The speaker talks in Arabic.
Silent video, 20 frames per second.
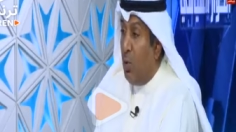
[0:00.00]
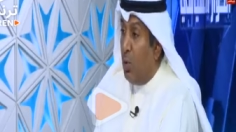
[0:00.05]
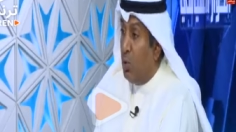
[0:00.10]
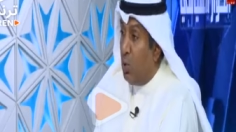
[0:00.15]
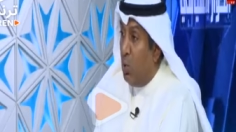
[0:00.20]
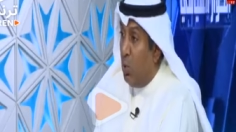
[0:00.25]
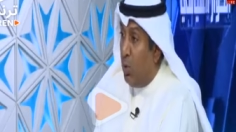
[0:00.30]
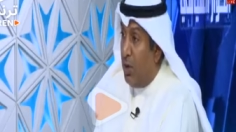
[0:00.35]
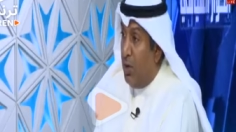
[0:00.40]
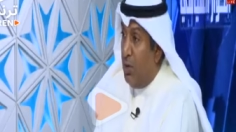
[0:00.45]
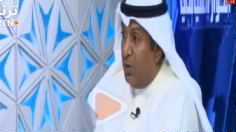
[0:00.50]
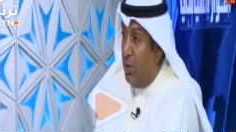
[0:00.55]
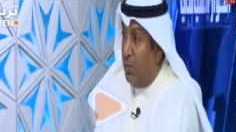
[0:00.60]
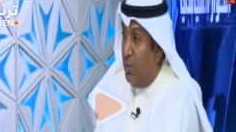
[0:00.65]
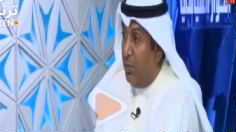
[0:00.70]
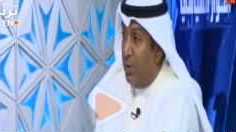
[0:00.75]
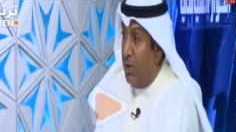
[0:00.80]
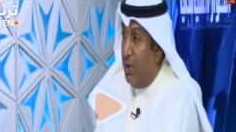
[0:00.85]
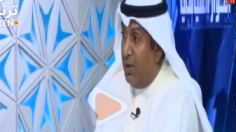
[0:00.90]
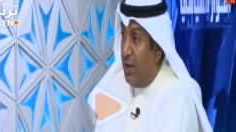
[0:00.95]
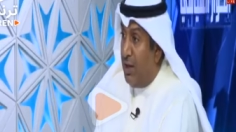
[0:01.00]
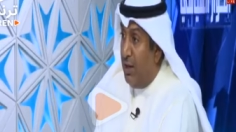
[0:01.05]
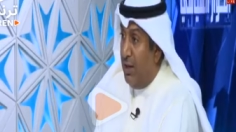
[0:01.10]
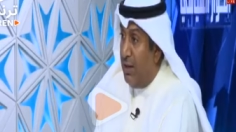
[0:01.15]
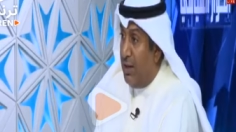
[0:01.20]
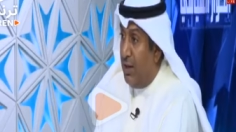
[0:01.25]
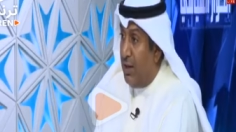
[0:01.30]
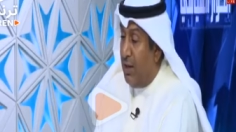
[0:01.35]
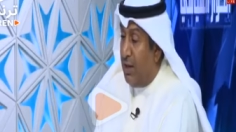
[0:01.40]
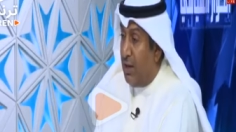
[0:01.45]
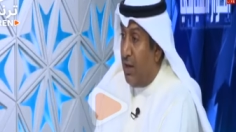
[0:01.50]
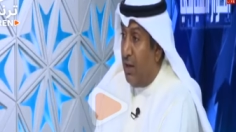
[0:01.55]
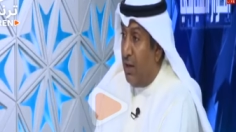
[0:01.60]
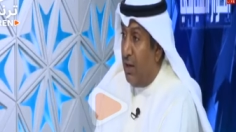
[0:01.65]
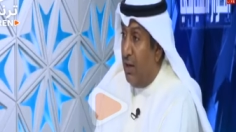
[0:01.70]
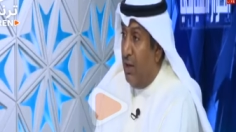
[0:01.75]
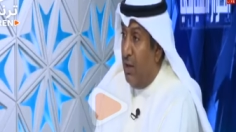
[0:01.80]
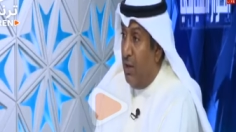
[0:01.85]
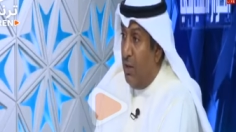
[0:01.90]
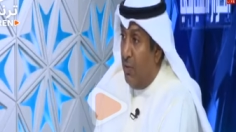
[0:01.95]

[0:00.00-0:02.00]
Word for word: خطورة اليوم أنك أنت تدخل